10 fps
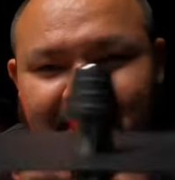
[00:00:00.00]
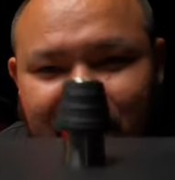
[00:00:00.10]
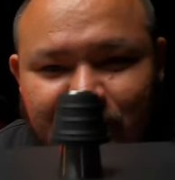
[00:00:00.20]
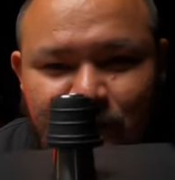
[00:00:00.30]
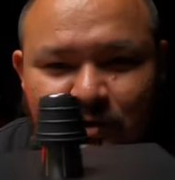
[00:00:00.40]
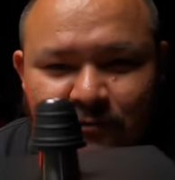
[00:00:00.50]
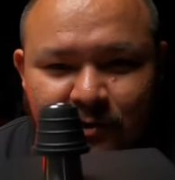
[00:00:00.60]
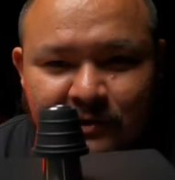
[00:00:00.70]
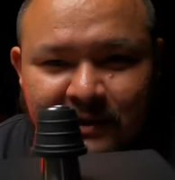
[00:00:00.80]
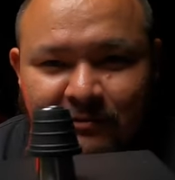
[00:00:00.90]
все
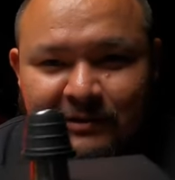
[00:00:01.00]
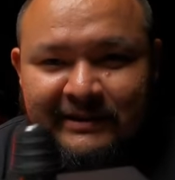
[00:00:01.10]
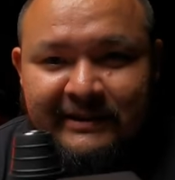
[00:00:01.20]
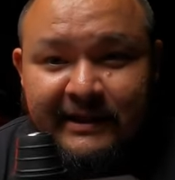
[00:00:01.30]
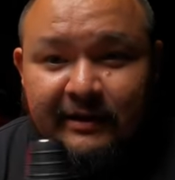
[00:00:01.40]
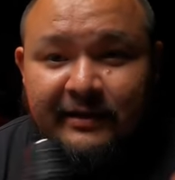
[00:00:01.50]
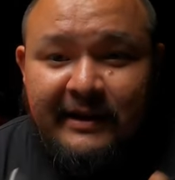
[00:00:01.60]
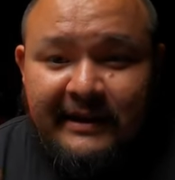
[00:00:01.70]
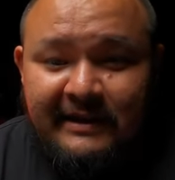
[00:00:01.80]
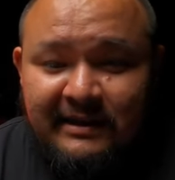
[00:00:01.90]
вот так вот сделано.
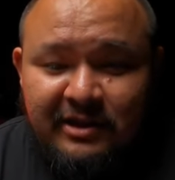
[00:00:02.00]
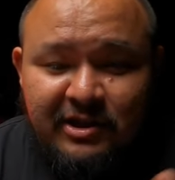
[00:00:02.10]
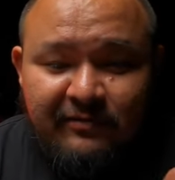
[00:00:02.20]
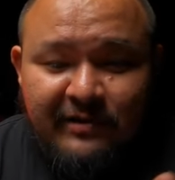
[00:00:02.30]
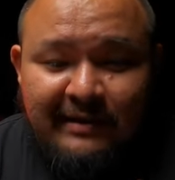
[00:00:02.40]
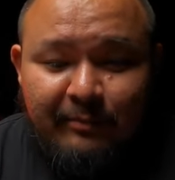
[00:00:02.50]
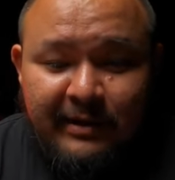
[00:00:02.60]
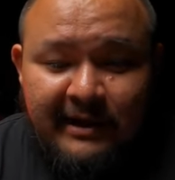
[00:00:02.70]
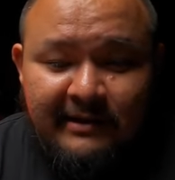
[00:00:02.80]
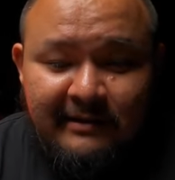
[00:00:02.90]
Резиночка в
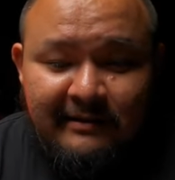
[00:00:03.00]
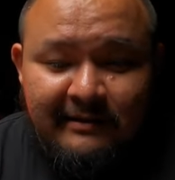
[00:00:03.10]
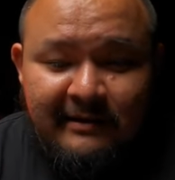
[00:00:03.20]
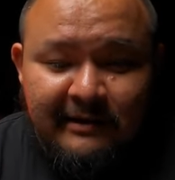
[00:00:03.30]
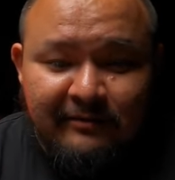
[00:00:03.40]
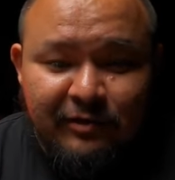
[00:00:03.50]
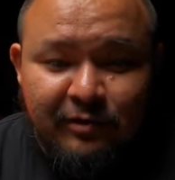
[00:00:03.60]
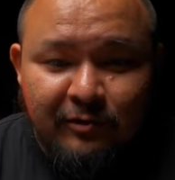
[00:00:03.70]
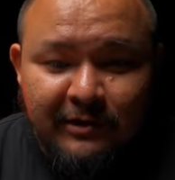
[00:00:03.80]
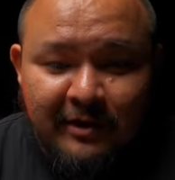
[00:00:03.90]
комплекте. Это все
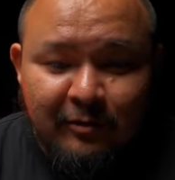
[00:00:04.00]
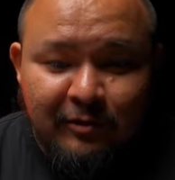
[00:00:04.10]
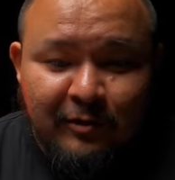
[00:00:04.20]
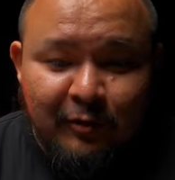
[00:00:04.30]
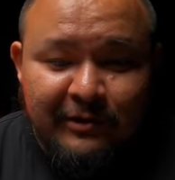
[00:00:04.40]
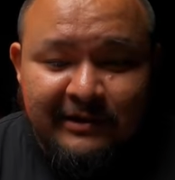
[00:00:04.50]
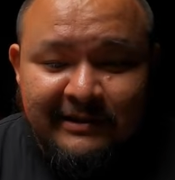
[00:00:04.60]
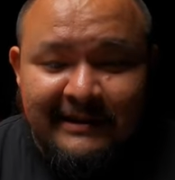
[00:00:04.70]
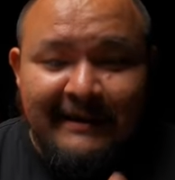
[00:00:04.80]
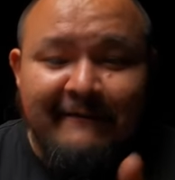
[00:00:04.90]
вот так вот
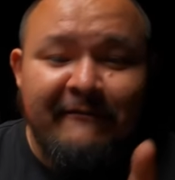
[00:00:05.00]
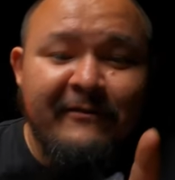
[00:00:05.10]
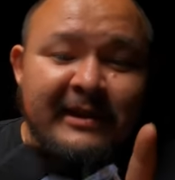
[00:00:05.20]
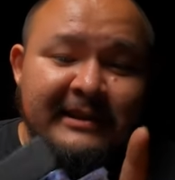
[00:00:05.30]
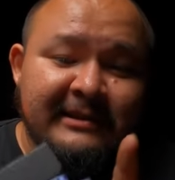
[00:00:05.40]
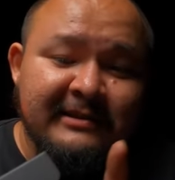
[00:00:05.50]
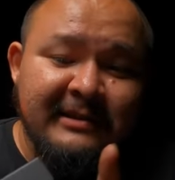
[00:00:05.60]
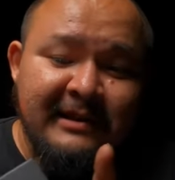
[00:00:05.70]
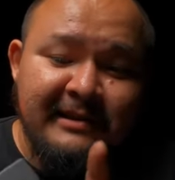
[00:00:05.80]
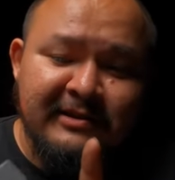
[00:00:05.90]
крутится,
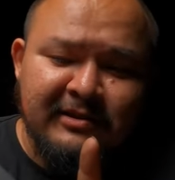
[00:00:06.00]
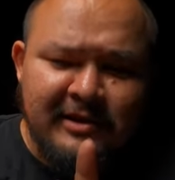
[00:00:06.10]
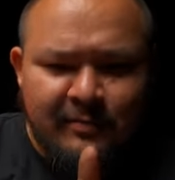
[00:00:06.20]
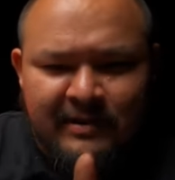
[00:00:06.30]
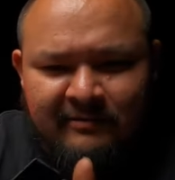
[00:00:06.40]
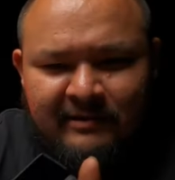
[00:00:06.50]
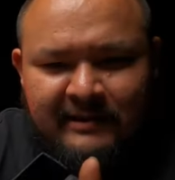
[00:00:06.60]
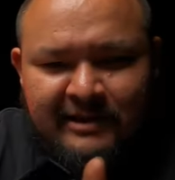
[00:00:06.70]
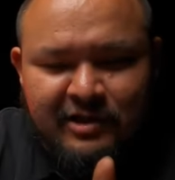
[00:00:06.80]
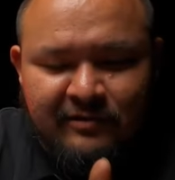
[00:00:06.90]
вертится. Не знаю, правда,
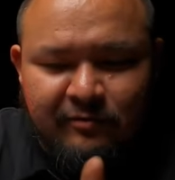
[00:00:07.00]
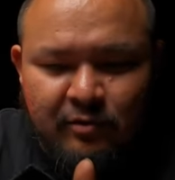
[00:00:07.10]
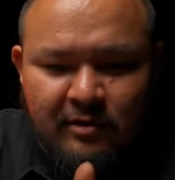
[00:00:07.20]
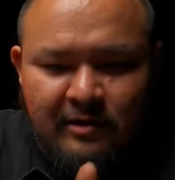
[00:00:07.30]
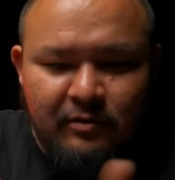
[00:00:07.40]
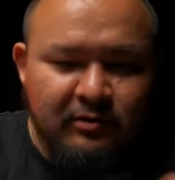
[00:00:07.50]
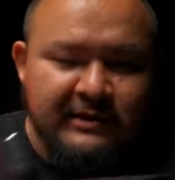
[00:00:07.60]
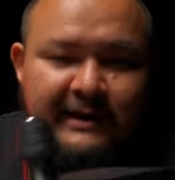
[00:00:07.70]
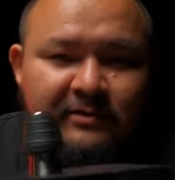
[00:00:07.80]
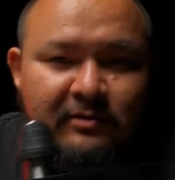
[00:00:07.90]
для чего. Но, ну,
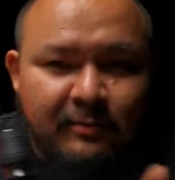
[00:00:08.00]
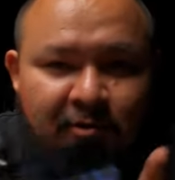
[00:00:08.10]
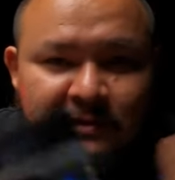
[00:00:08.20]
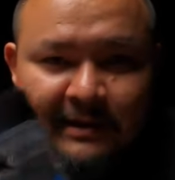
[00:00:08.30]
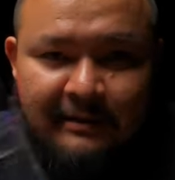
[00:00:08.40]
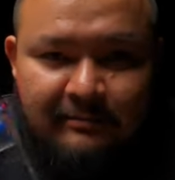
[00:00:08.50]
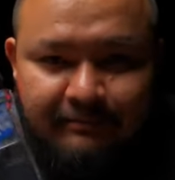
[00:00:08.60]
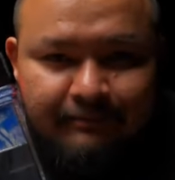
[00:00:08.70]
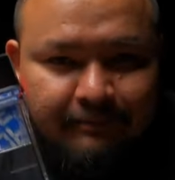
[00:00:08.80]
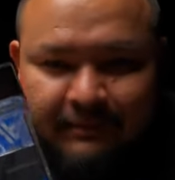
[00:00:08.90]
скорее всего, просто так
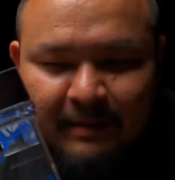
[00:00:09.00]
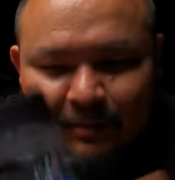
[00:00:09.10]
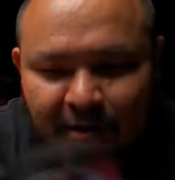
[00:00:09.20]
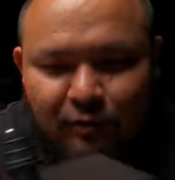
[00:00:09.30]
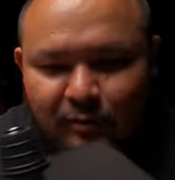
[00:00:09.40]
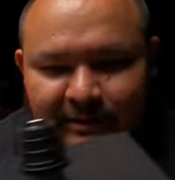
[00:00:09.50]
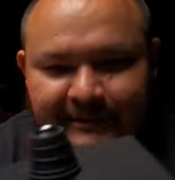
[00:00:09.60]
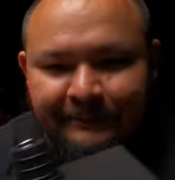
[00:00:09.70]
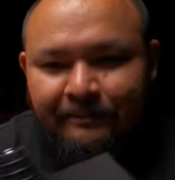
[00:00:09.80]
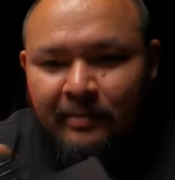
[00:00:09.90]
не продумано.
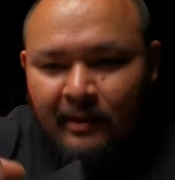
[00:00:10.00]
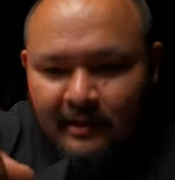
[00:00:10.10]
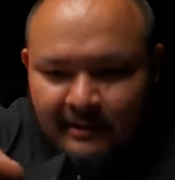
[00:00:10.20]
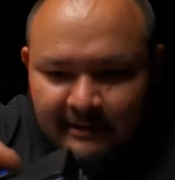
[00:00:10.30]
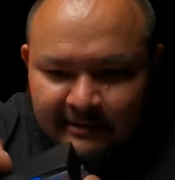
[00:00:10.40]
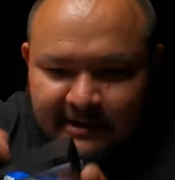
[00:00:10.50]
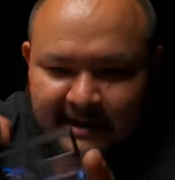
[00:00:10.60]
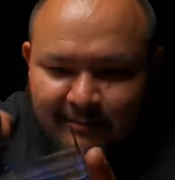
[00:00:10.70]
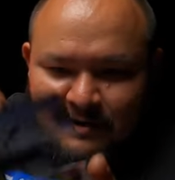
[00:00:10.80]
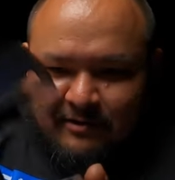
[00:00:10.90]

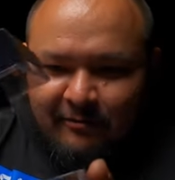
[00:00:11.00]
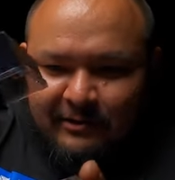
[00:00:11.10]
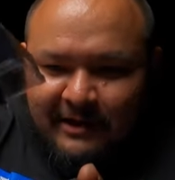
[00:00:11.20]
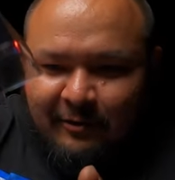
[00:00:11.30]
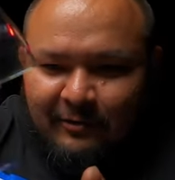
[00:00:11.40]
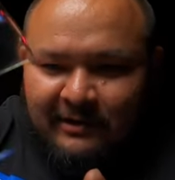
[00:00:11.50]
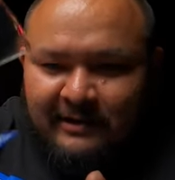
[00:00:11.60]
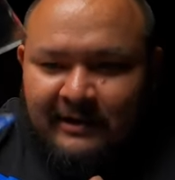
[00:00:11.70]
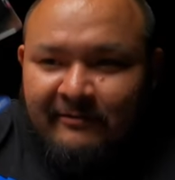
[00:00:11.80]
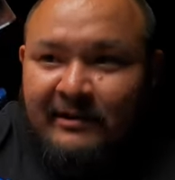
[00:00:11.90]
Далее мы его вот так вот
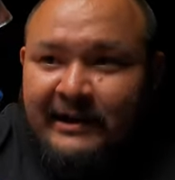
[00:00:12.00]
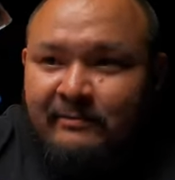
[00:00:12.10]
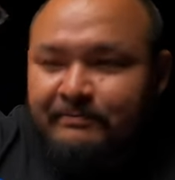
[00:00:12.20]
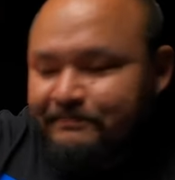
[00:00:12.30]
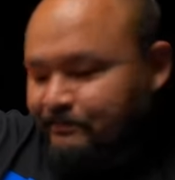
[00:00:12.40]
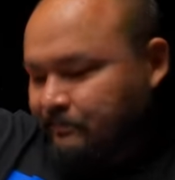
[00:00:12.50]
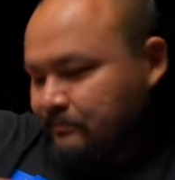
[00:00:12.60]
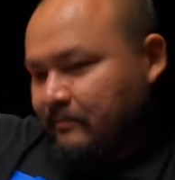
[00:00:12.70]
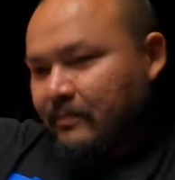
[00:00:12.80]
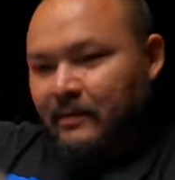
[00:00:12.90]
открываем.
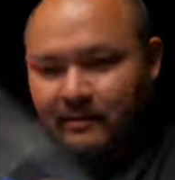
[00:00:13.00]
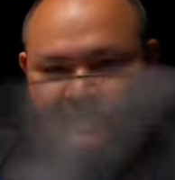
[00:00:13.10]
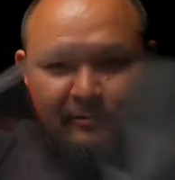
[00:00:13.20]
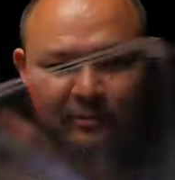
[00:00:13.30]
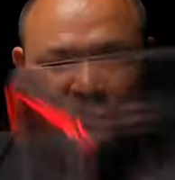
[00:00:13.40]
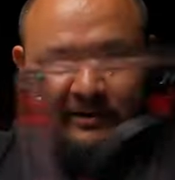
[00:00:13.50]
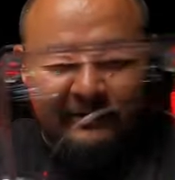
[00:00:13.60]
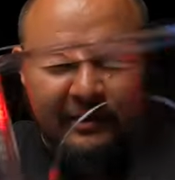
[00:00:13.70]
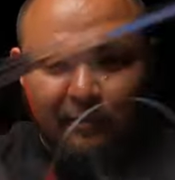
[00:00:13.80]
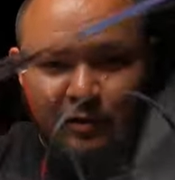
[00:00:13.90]
Вот у нас вот
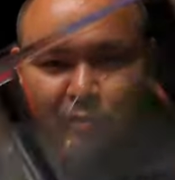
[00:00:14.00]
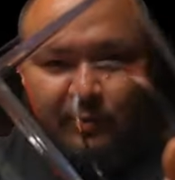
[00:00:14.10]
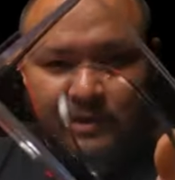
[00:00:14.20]
такой кубик,